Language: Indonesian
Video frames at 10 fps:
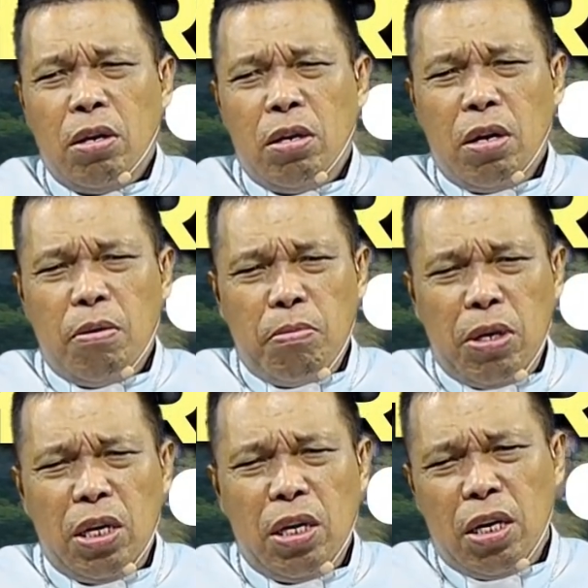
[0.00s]

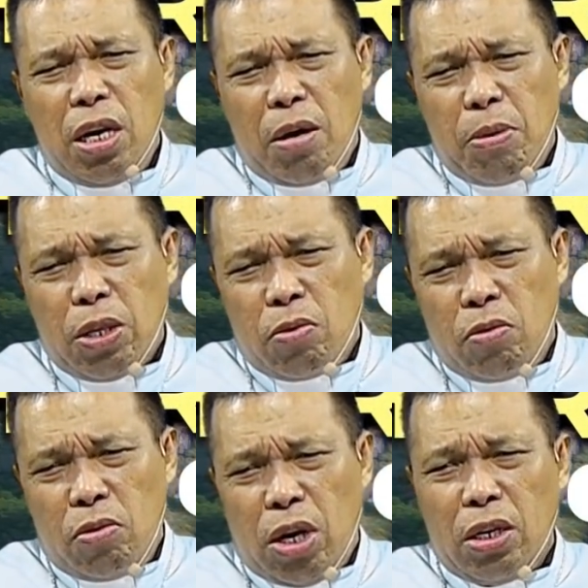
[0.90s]
demi nama
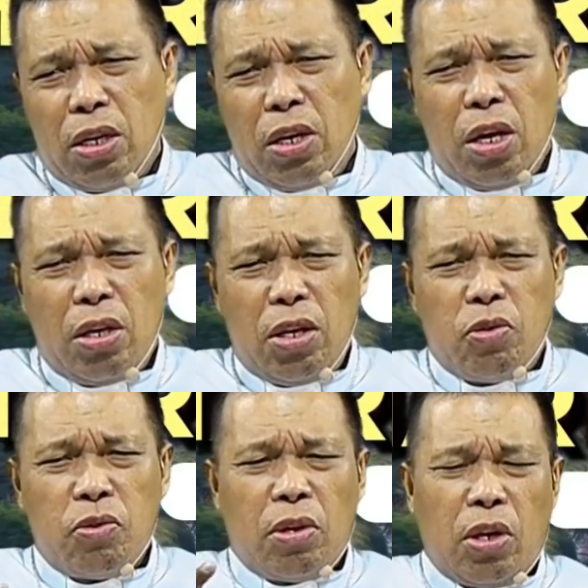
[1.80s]
Tuhan kita
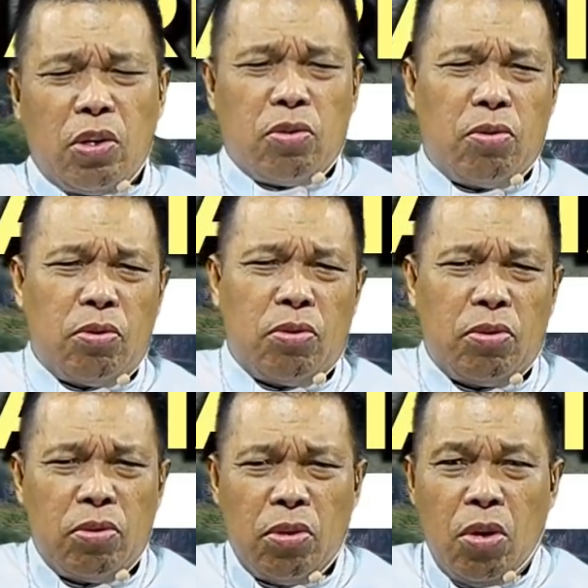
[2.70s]
Yesus
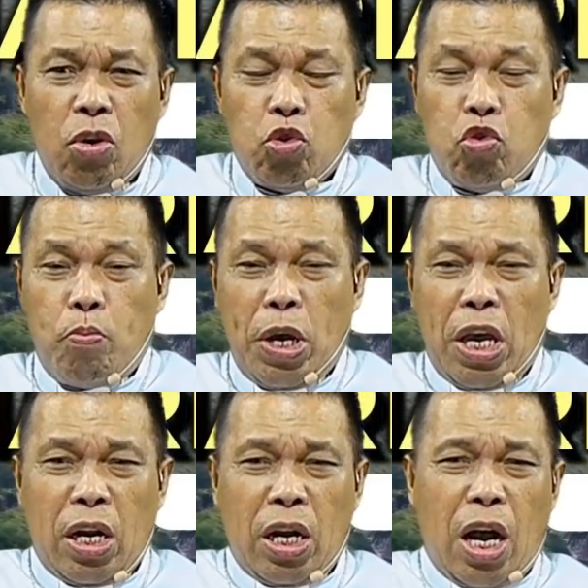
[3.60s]
Kristus,
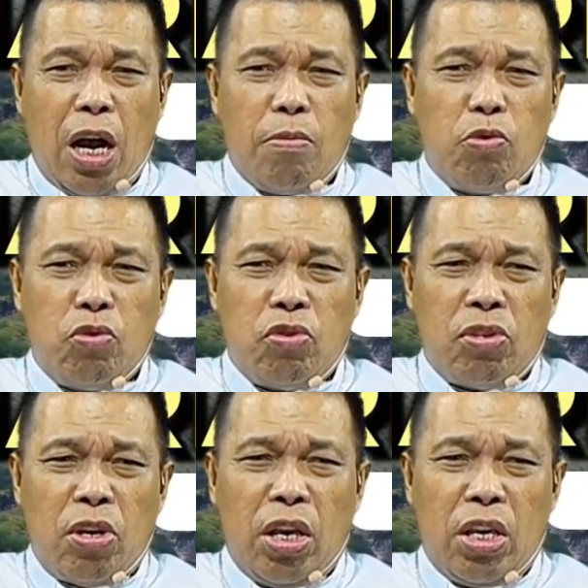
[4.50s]
supaya kamu
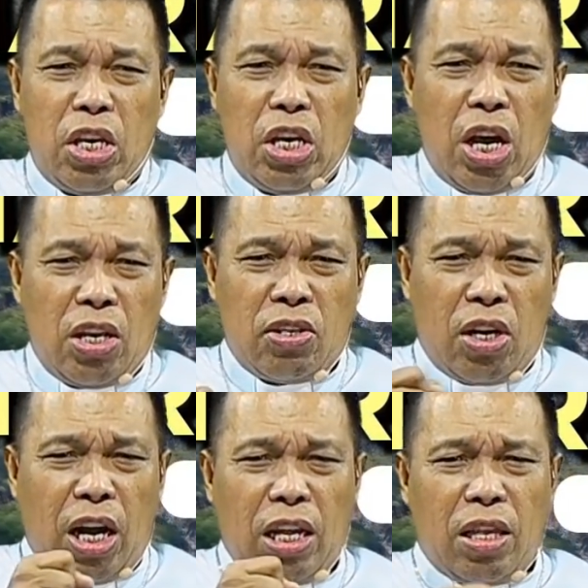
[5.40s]
seia
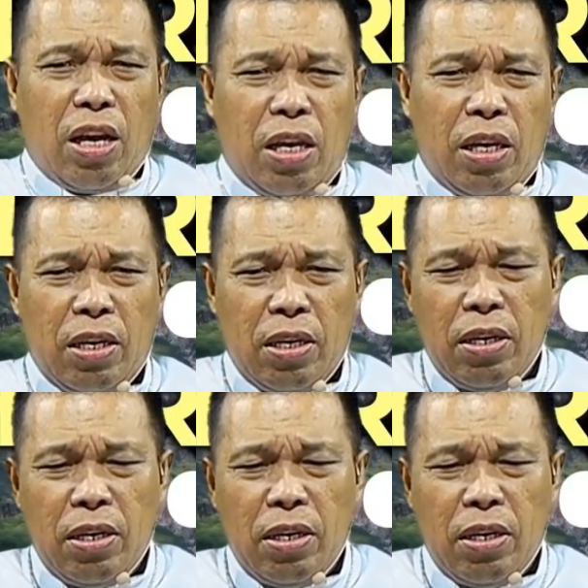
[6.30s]
sekata